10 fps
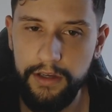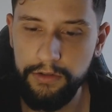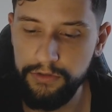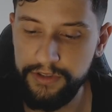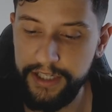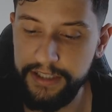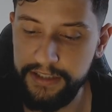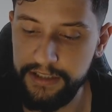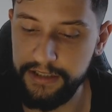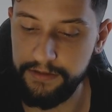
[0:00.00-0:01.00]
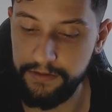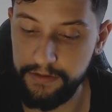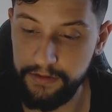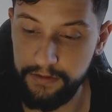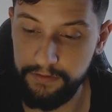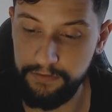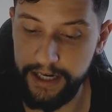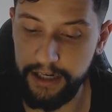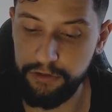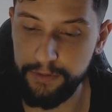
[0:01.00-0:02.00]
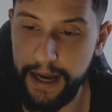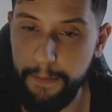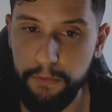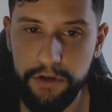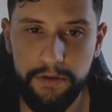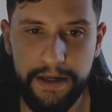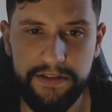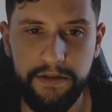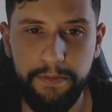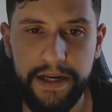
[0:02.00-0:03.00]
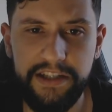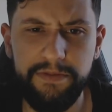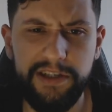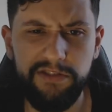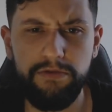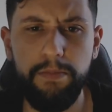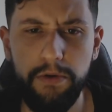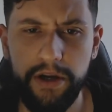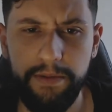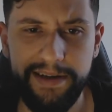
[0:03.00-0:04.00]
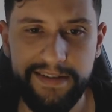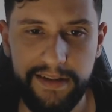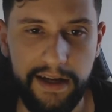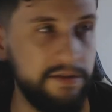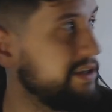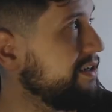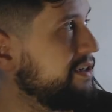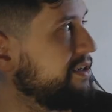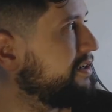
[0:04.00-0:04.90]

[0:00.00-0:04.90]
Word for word: Eu não sei se vai ajudar muito, mas eu, aparentemente ficou um pouquinho mais claro, né?